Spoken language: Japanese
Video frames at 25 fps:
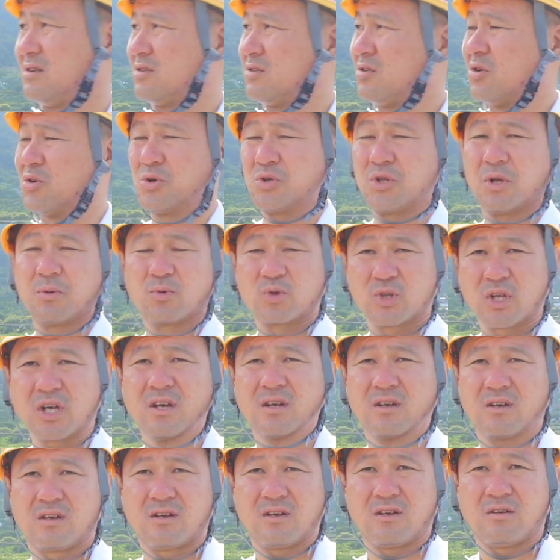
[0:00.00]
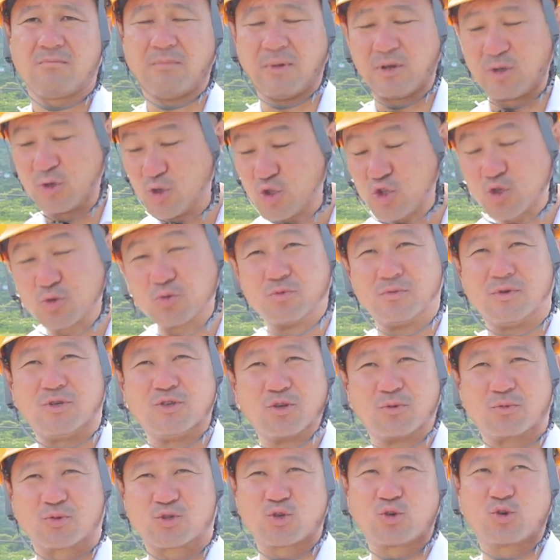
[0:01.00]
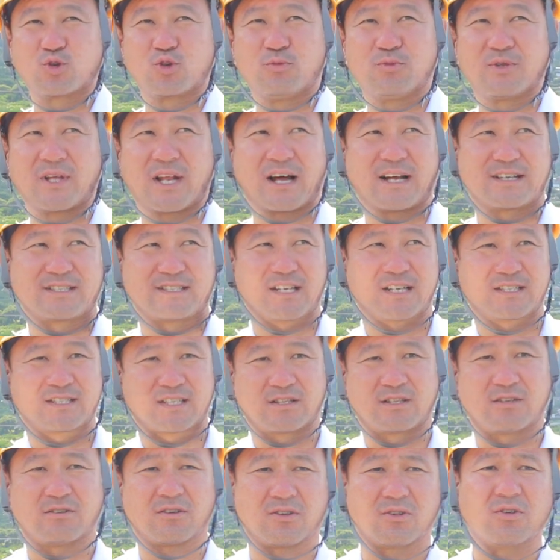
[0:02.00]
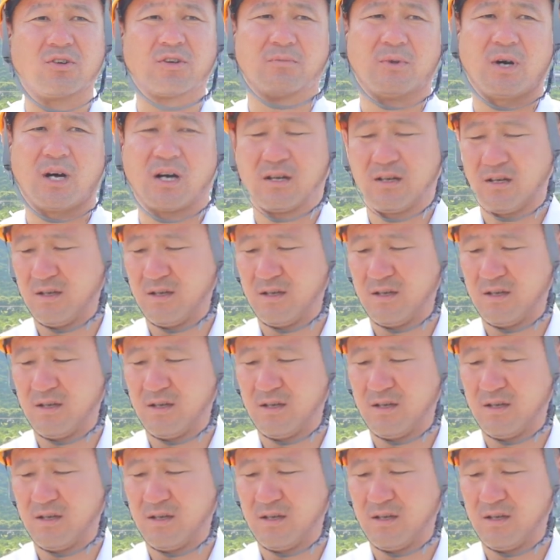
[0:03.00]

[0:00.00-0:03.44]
夜でもねまあ、YouTube 見るのも仕事みたいな感じになっちゃってるけど今